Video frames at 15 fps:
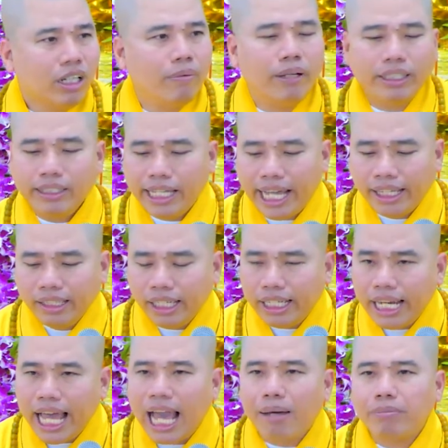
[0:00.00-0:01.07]
Rồi bà giảng
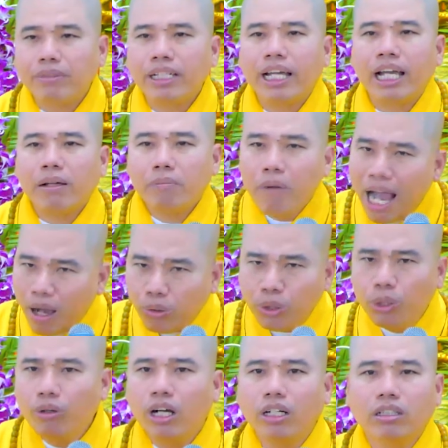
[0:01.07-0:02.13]
này làm ra bao
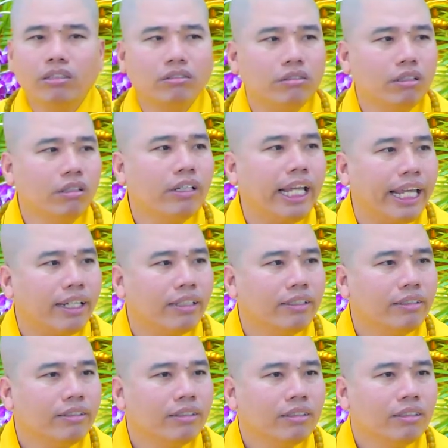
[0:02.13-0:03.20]
nhiêu người được nghe
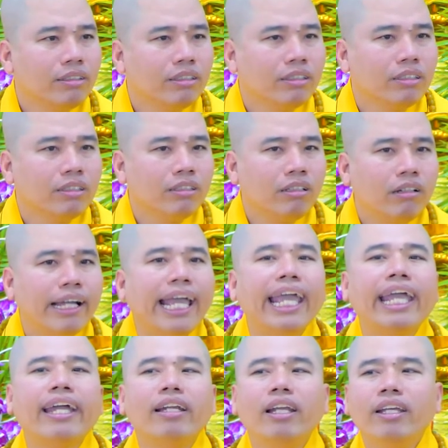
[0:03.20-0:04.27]
nữa. Nó
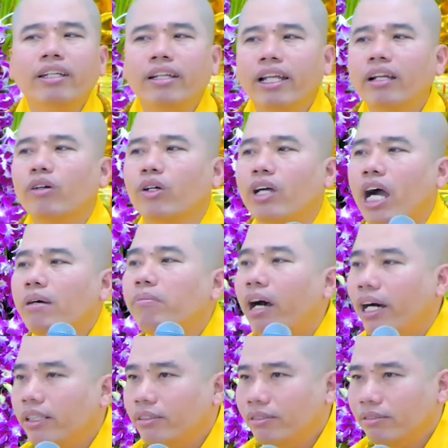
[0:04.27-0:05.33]
nghe đi để rồi cởi
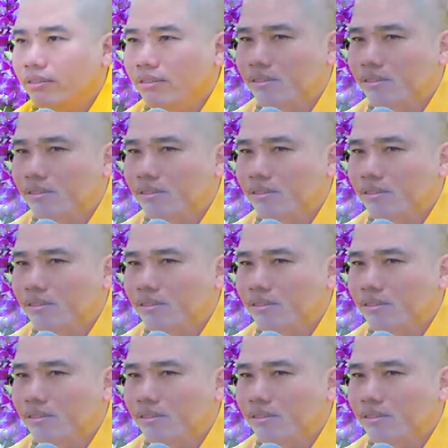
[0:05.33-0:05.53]
mở.